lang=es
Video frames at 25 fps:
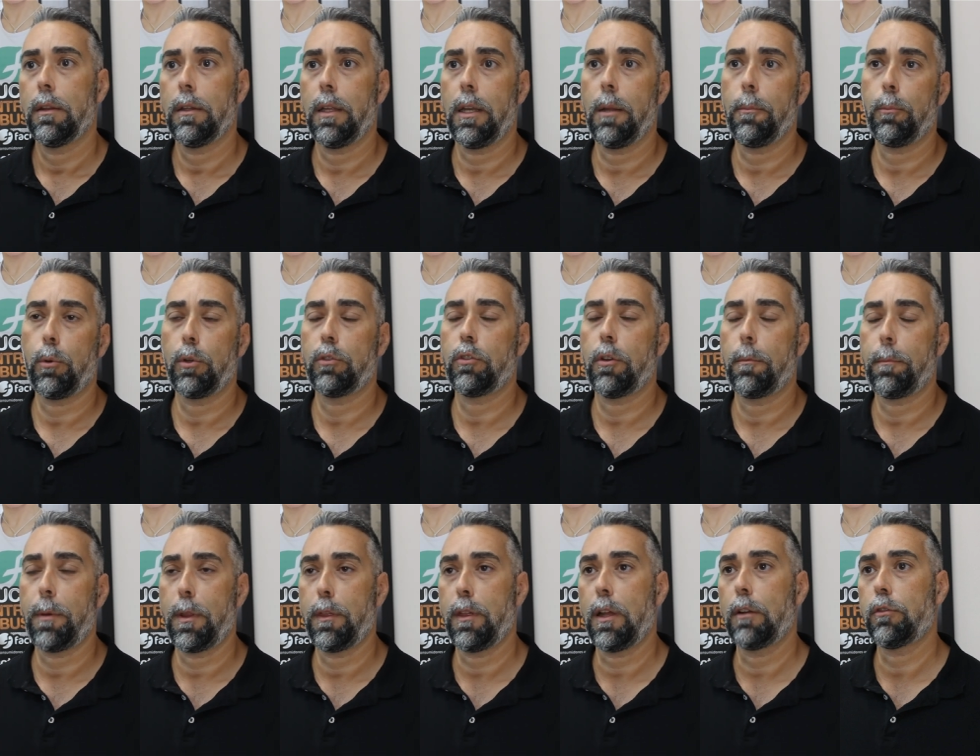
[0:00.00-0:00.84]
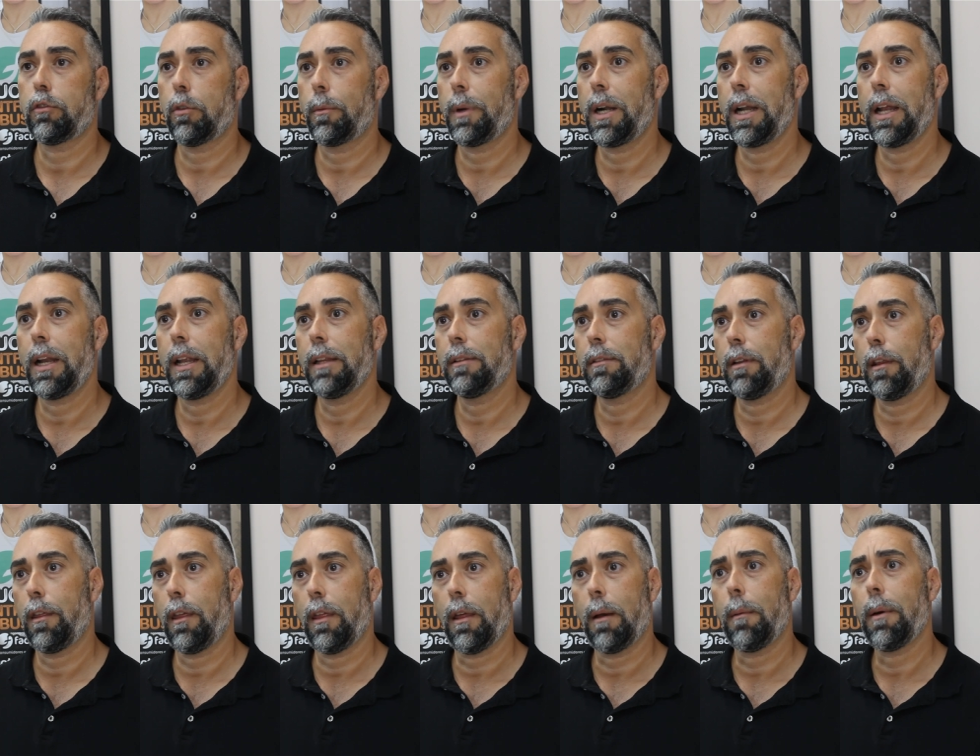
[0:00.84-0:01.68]
del impuesto especial sobre la
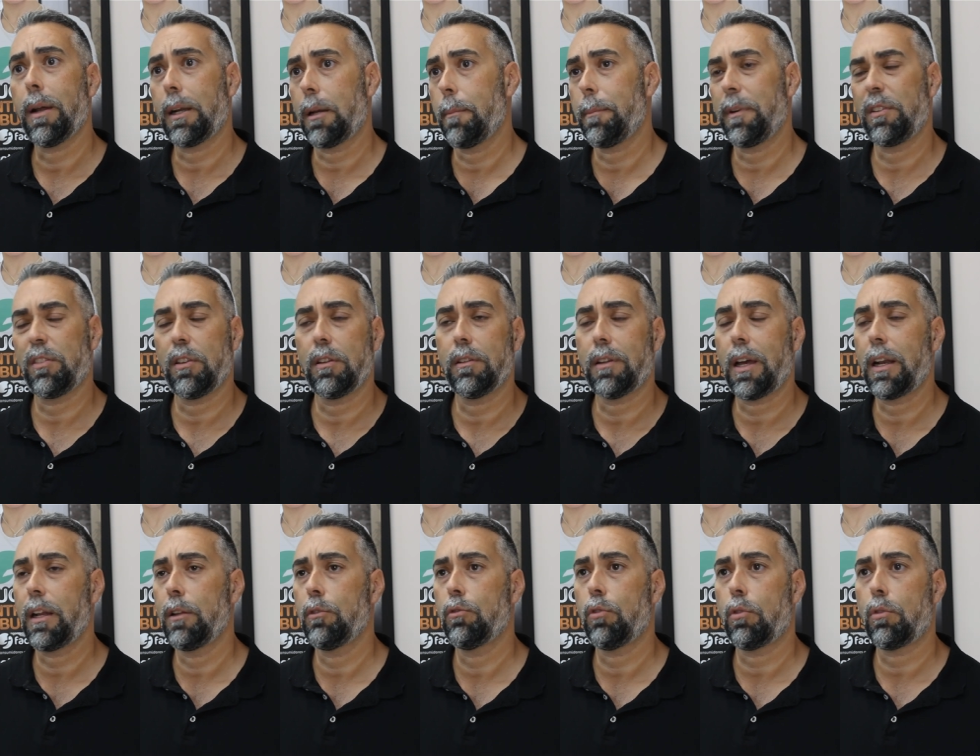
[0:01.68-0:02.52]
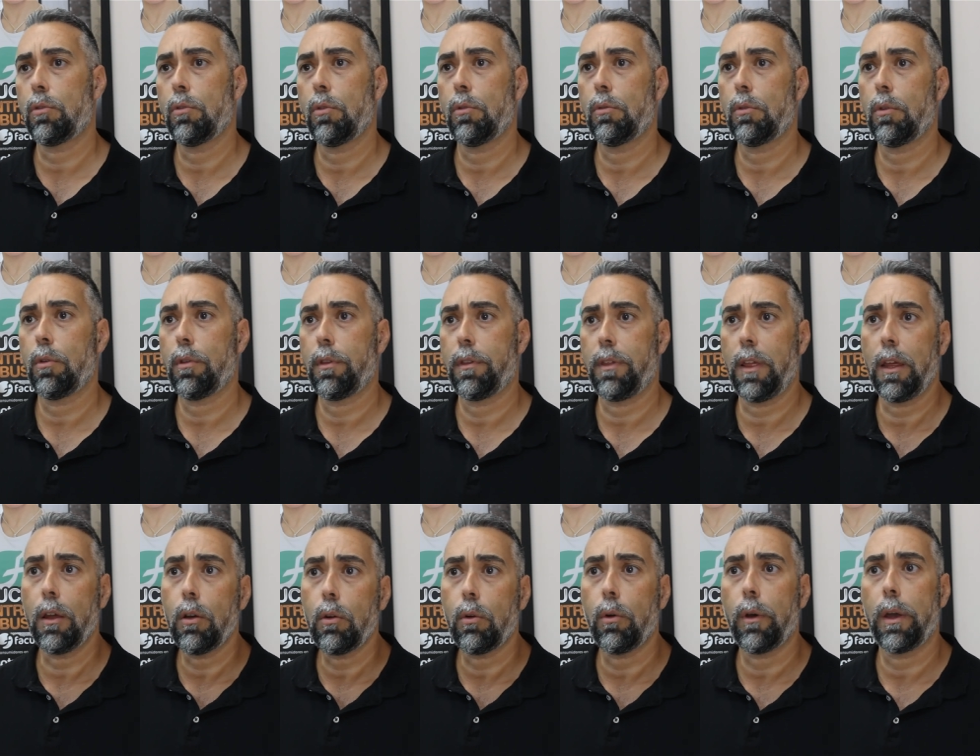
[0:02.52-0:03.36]
electricidad, va a representar en torno a unos
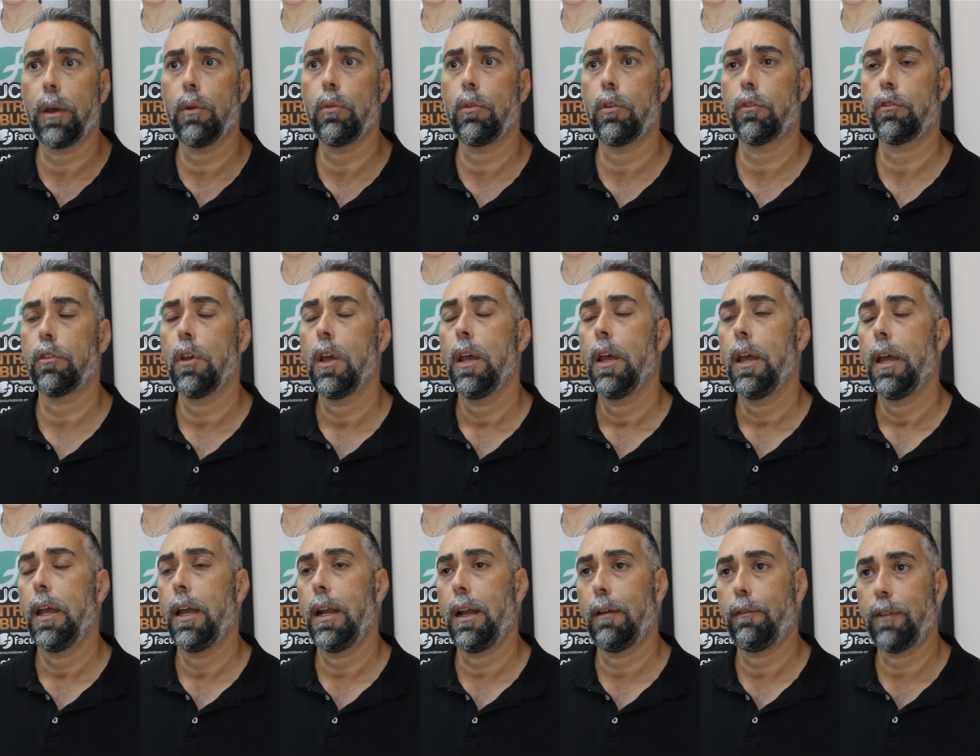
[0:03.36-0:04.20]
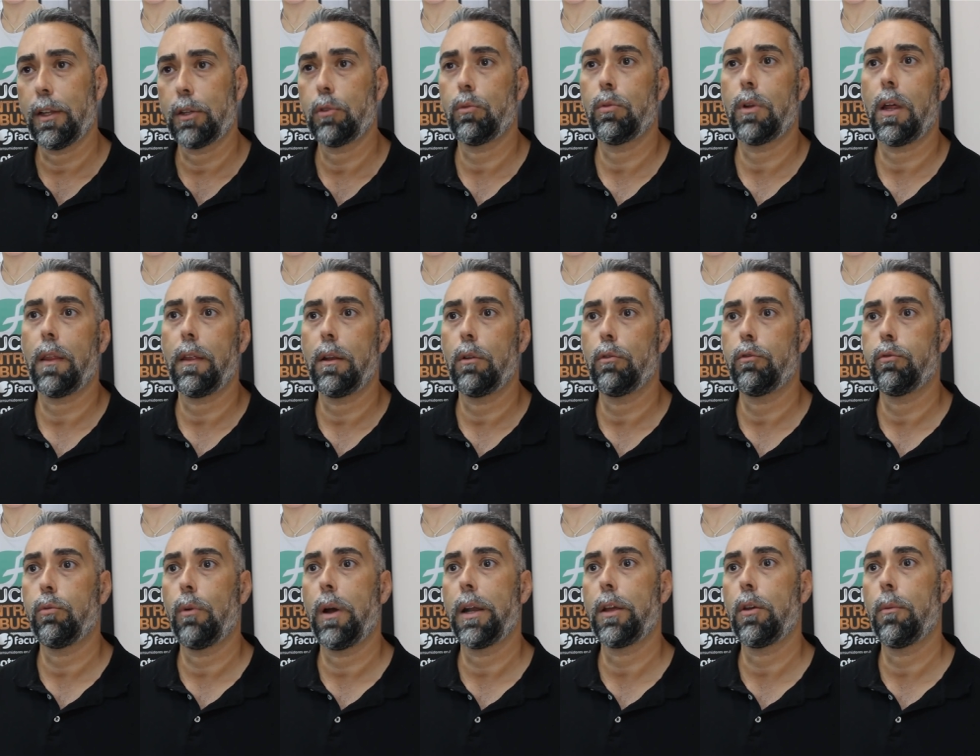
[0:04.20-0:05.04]
5 euros en la factura del
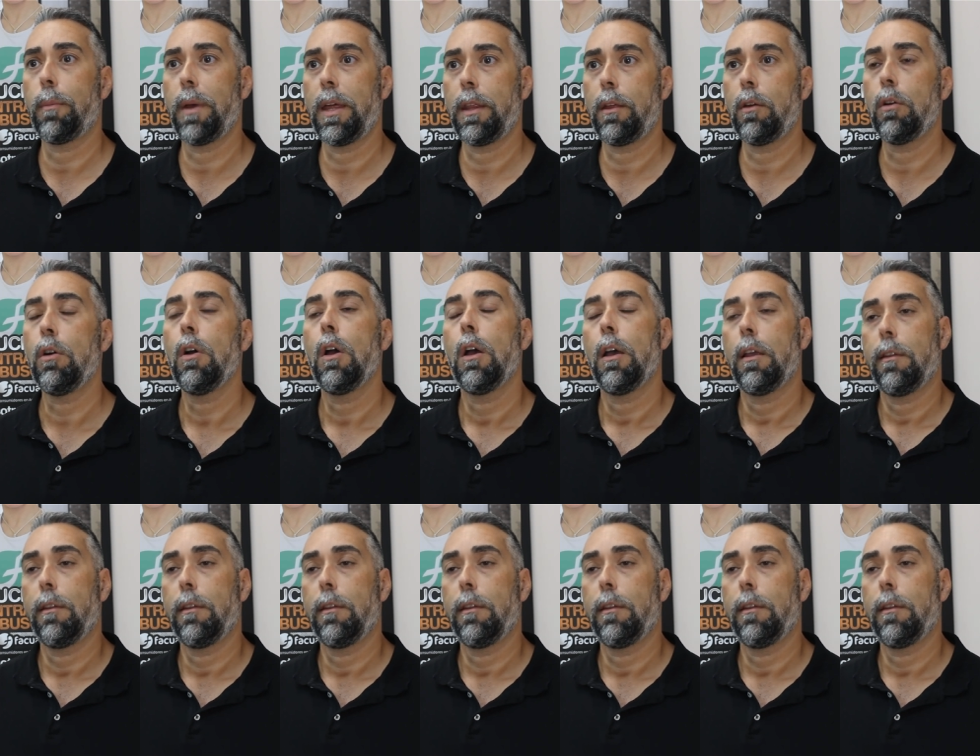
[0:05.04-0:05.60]
usuario medio,